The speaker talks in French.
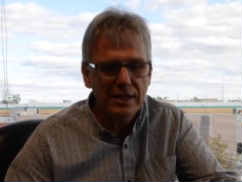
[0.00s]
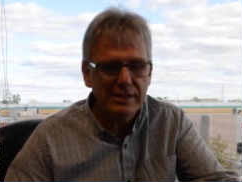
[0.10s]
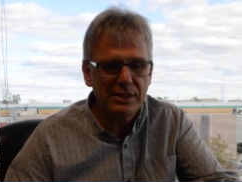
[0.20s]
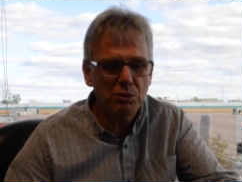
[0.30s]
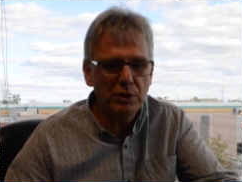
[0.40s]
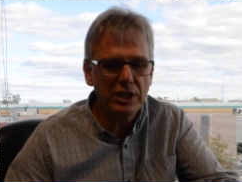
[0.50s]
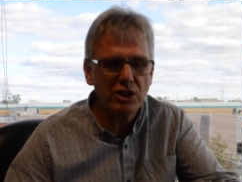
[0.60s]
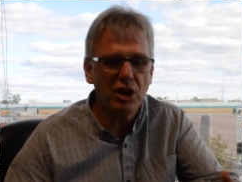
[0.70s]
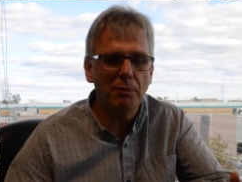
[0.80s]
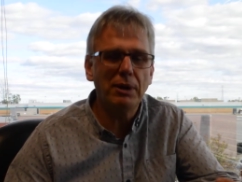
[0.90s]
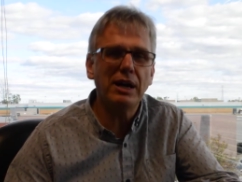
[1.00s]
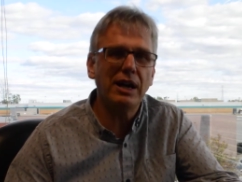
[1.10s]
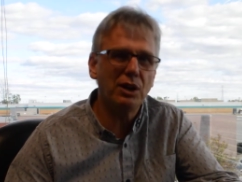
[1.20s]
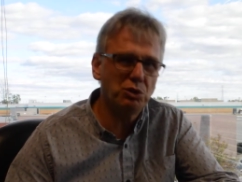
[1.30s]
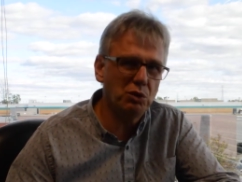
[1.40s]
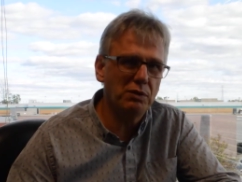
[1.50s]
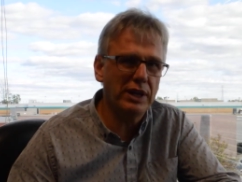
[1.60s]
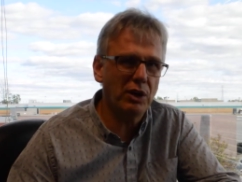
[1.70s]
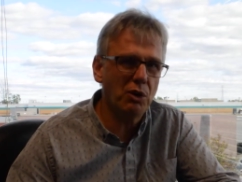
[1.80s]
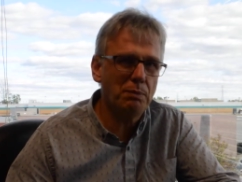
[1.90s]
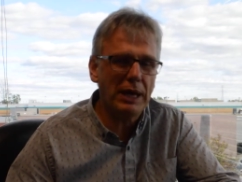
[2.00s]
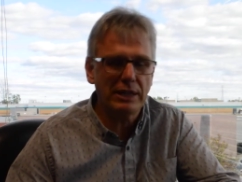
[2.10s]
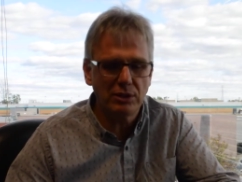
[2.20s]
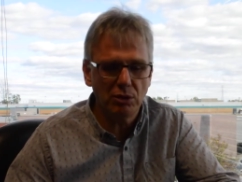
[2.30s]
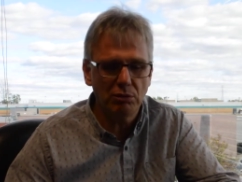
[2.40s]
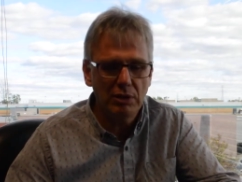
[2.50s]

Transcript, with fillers: Si oui, comment en trouver un prête-nom?